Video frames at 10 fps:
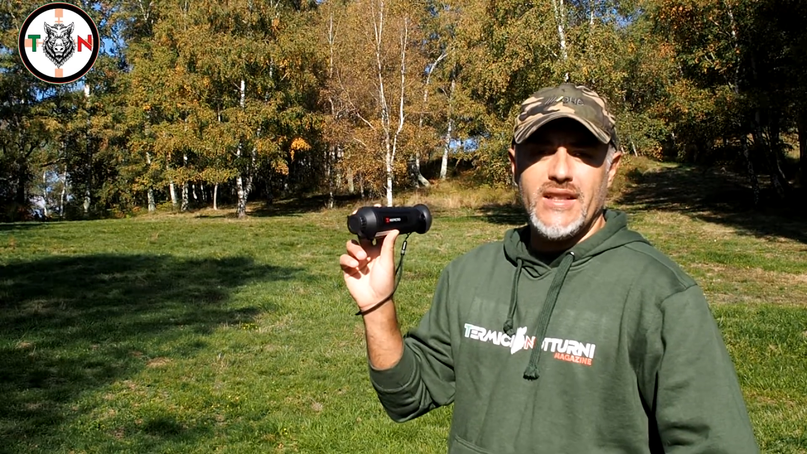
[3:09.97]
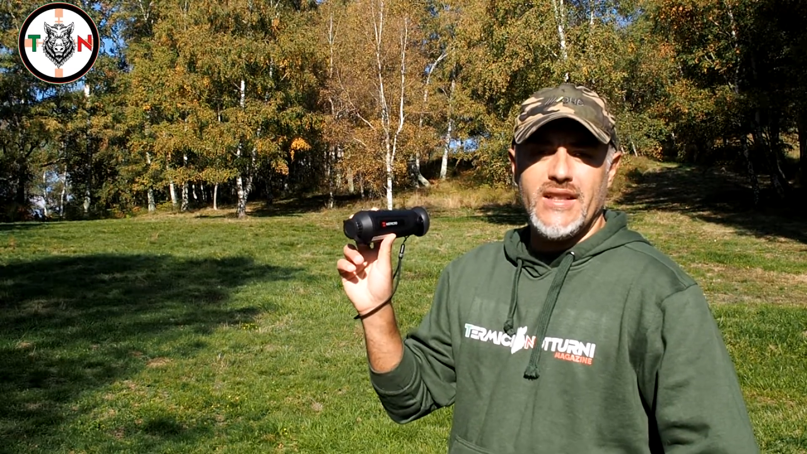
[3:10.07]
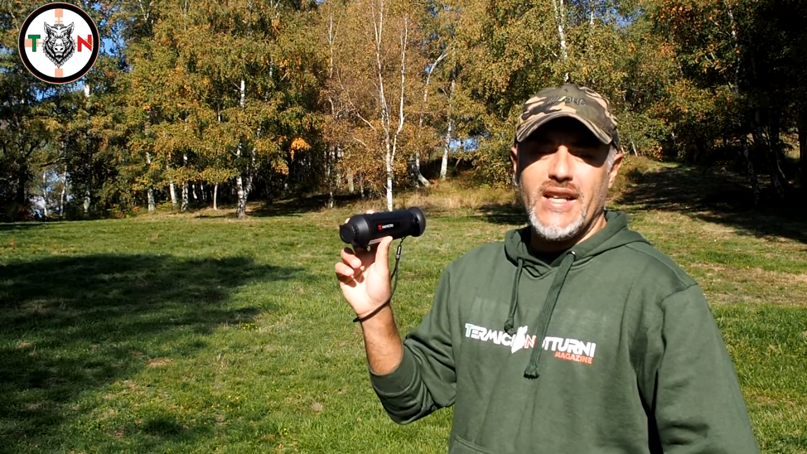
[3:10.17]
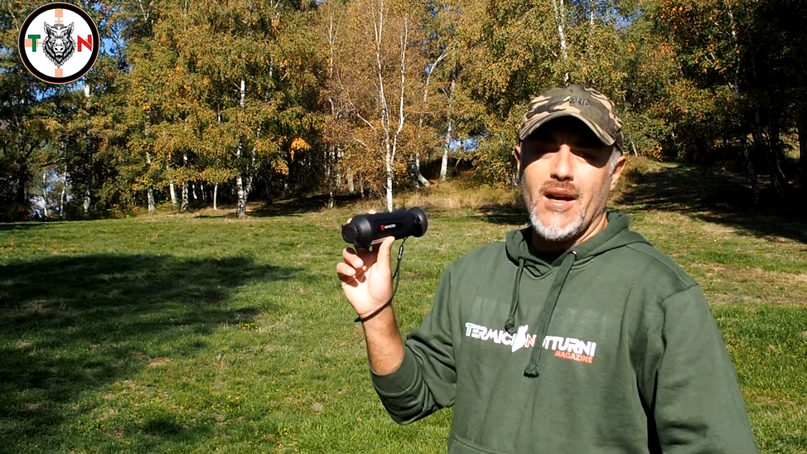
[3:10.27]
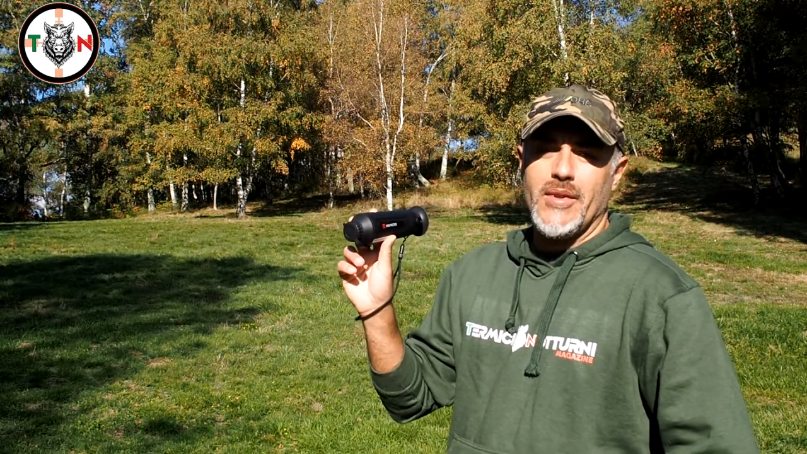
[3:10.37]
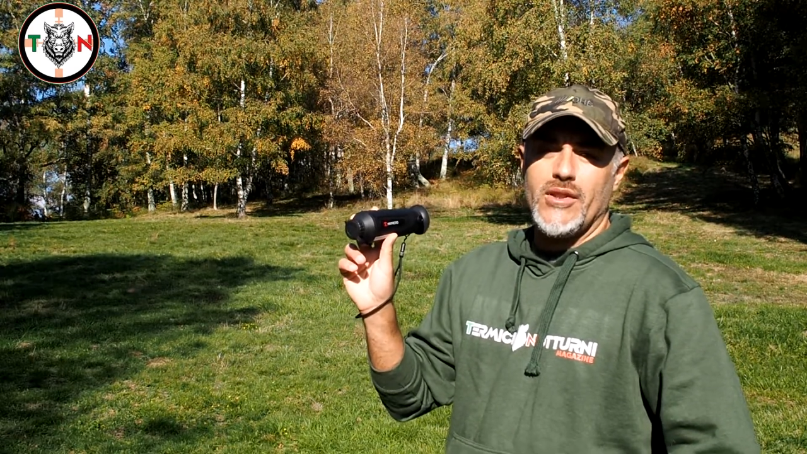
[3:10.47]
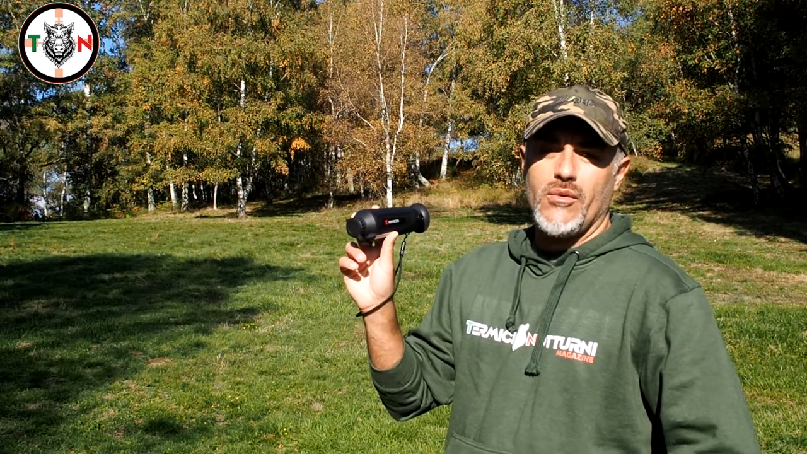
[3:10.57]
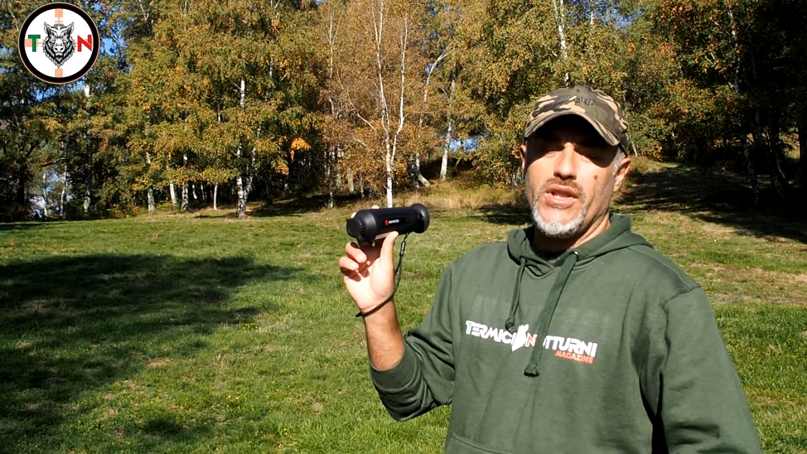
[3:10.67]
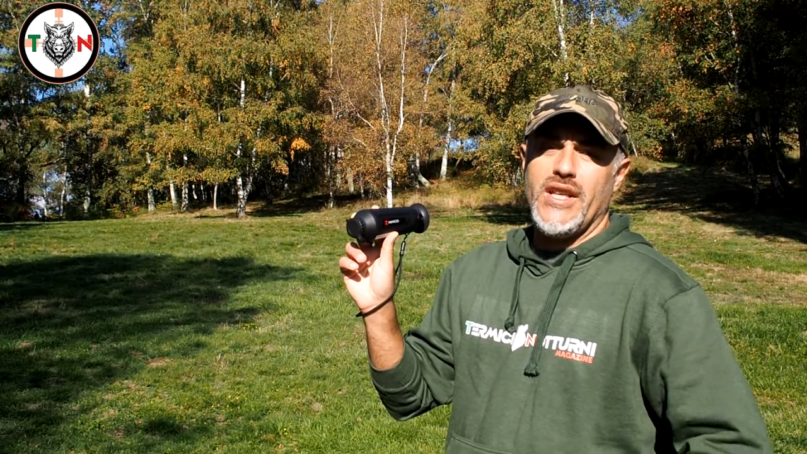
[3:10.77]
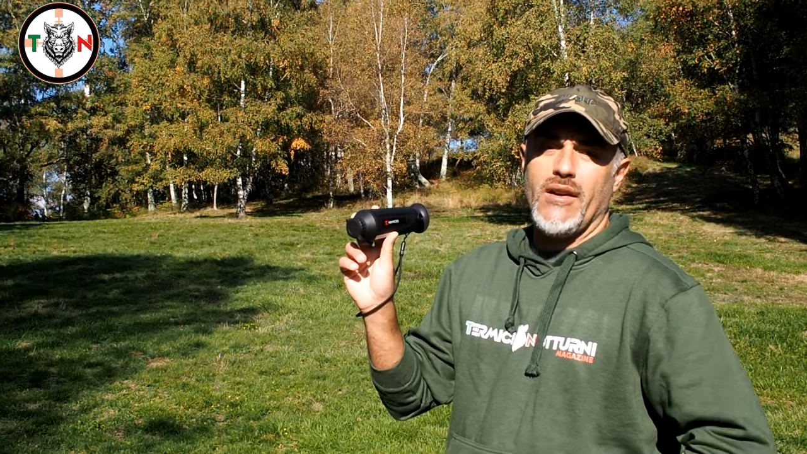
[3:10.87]
di diametro,
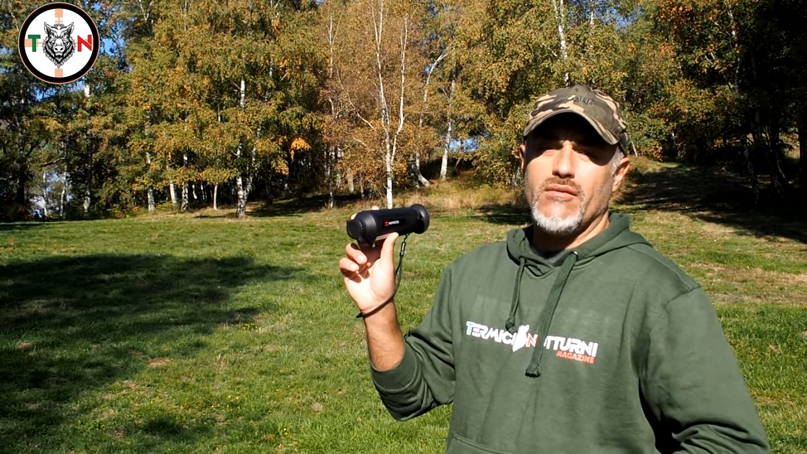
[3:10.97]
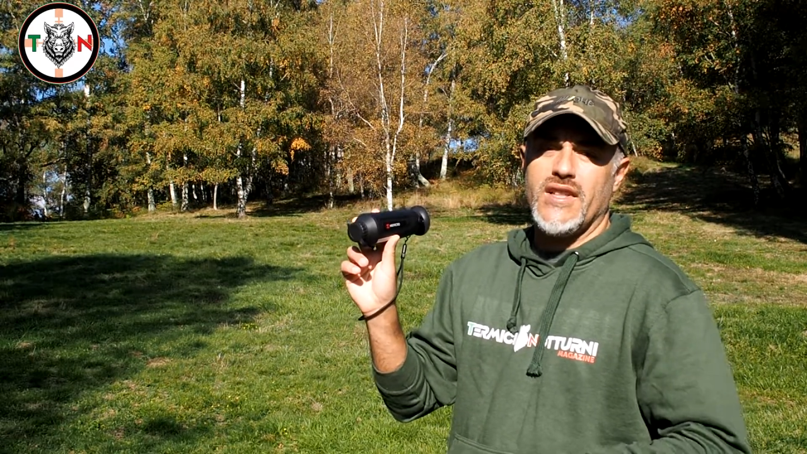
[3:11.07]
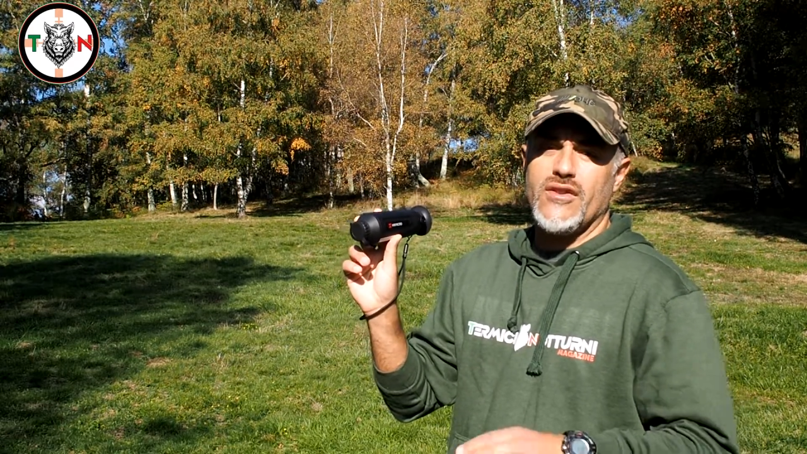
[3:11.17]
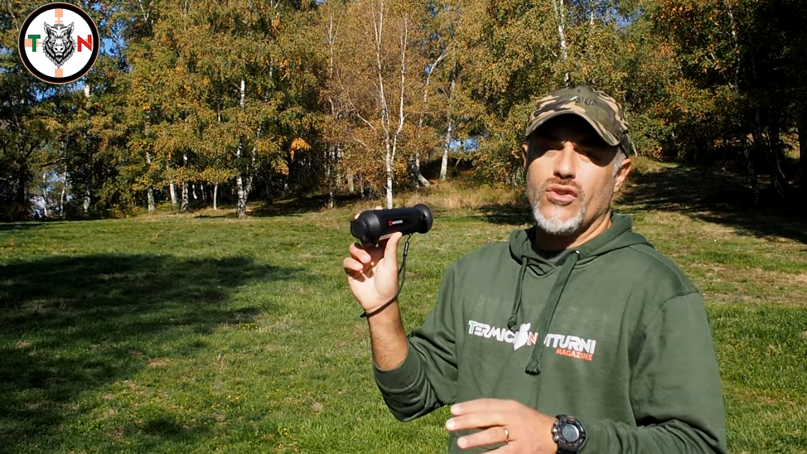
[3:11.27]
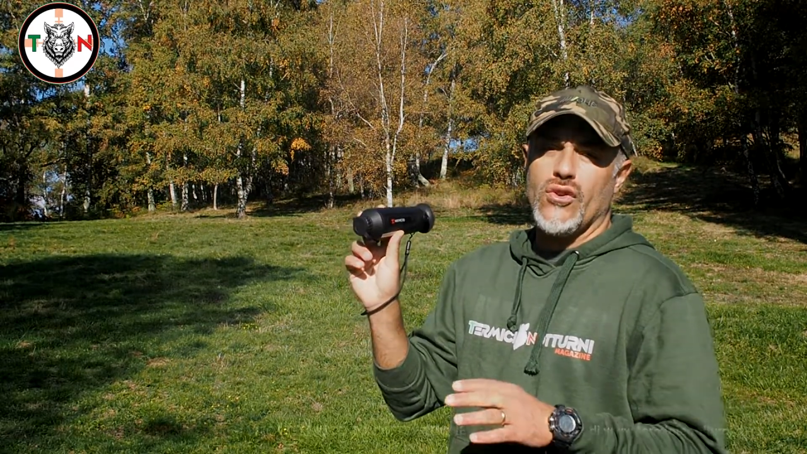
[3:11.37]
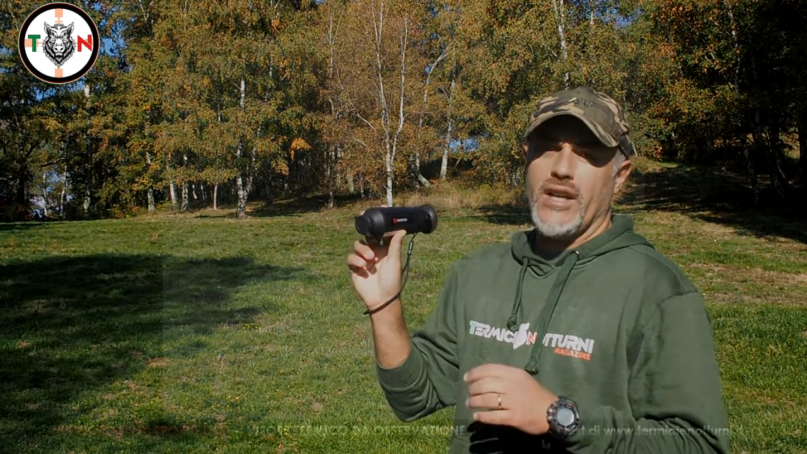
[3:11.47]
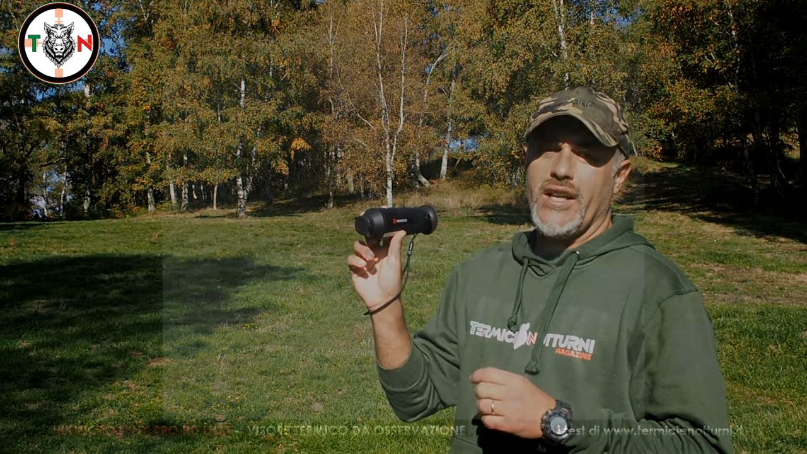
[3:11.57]
quindi è un sensore che